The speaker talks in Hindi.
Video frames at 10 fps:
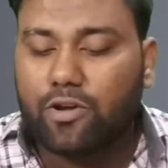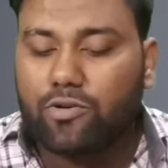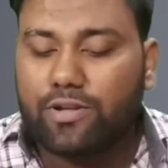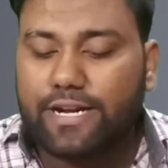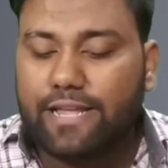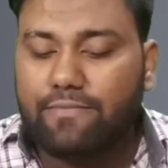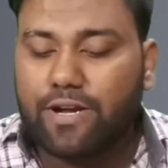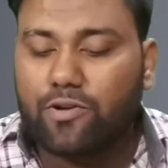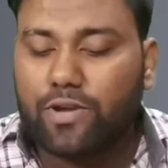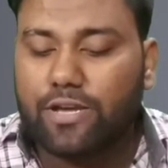को रिडीम
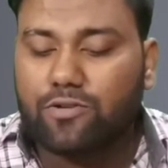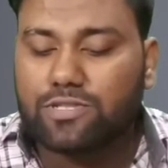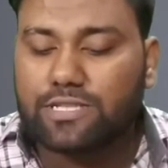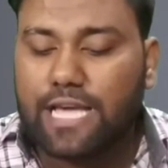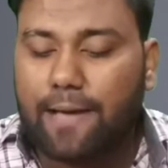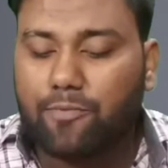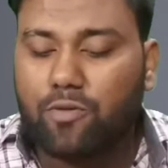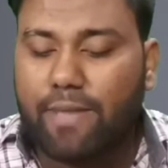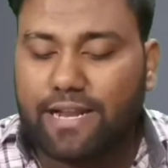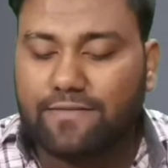करोगे उससे आपको
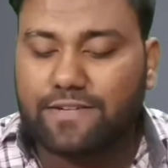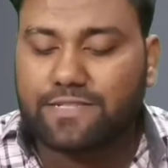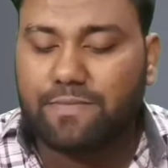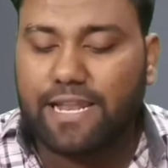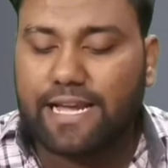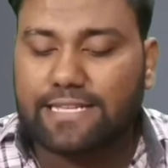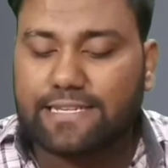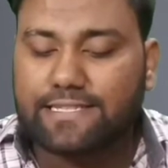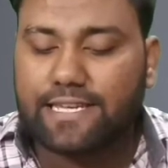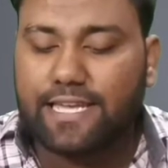बेनिफिट्स मिलेगा
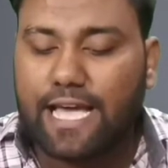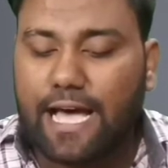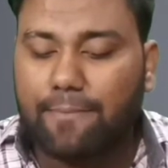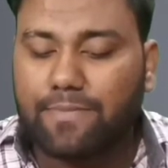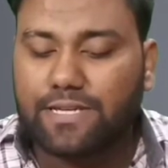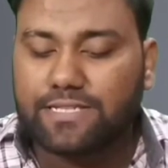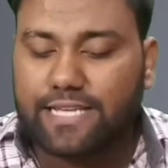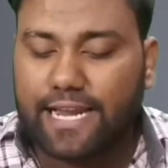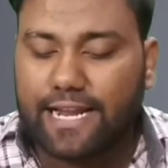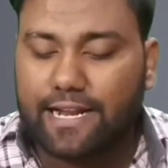जैसे कि आप
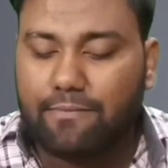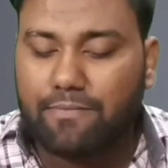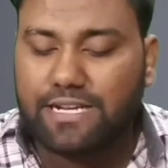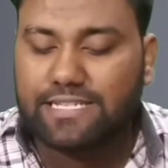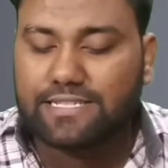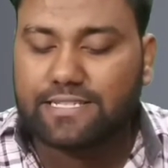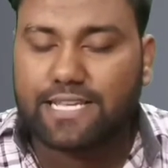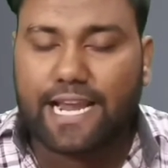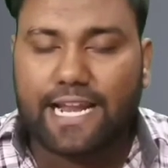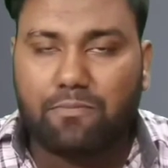सेकेंड नंबर नीचे से
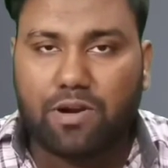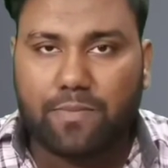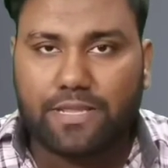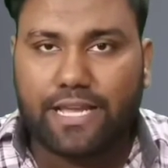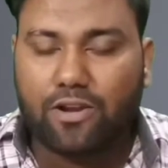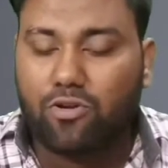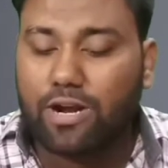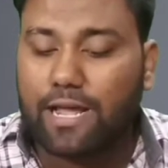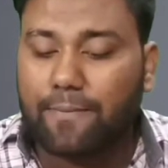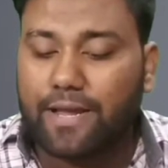सेकेंड नंबर पे देख लो
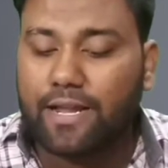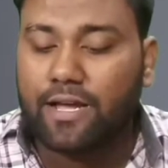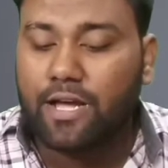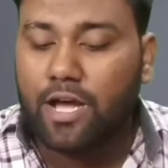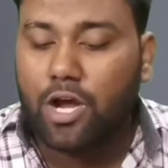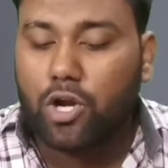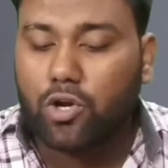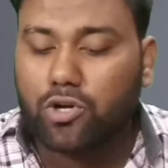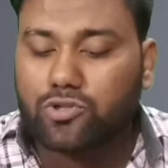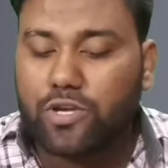अगर आपके
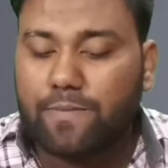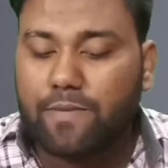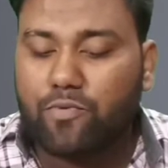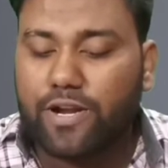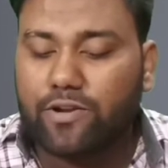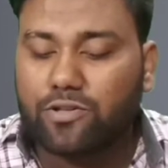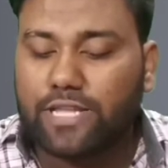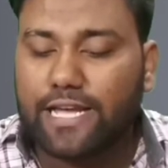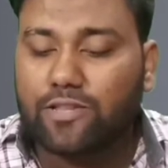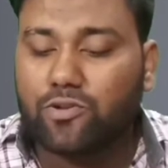900 ईपी पॉइंट
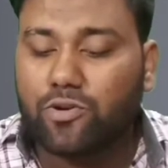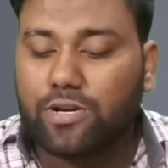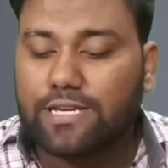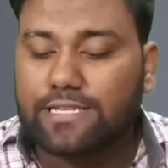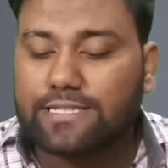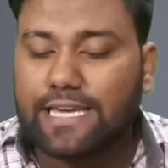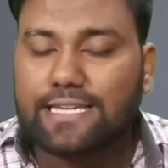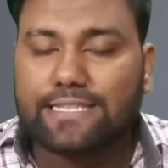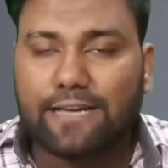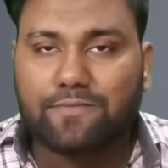होता है तो इसके
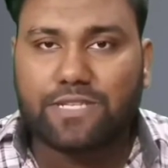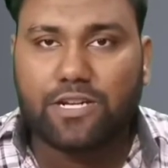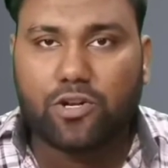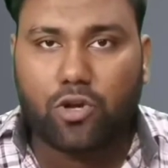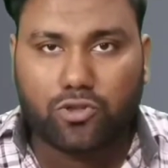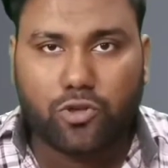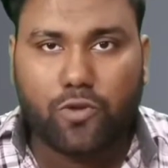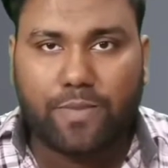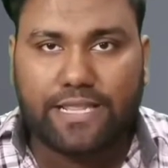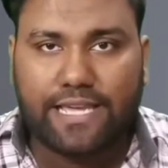हिसाब से नौ सौ
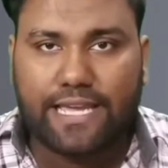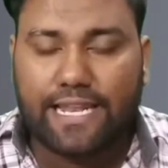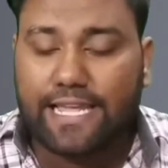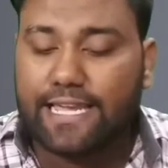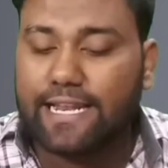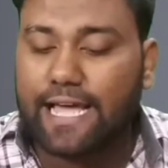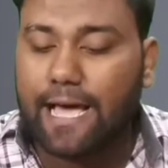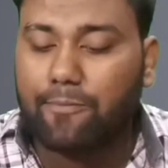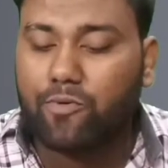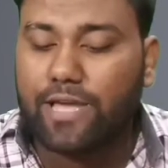देंगे लेकिन
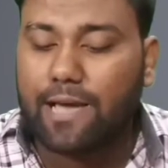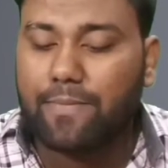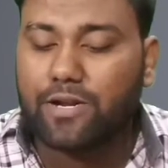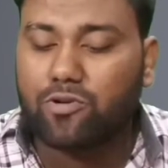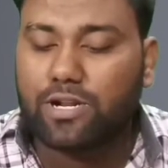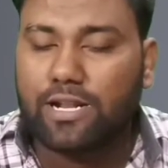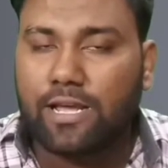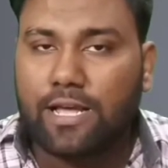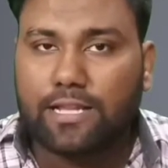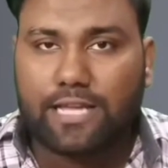आपको यहाँ पे टोटल
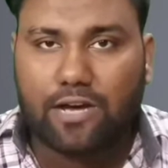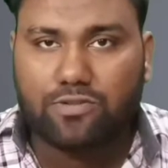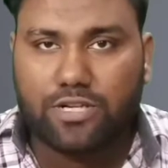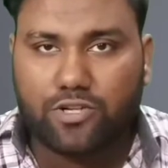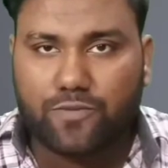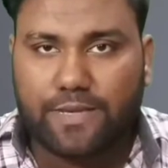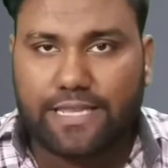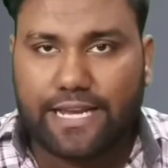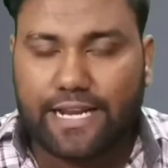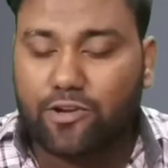थाउजेंड रुपये
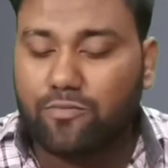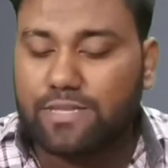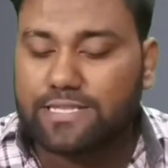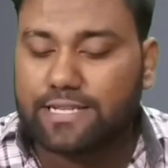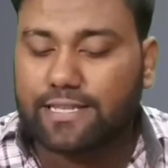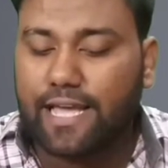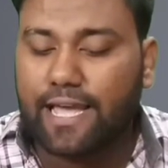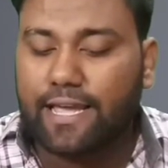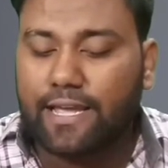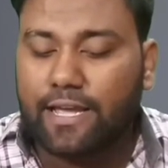देखने को मिल सकता
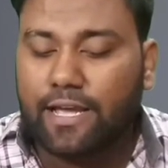है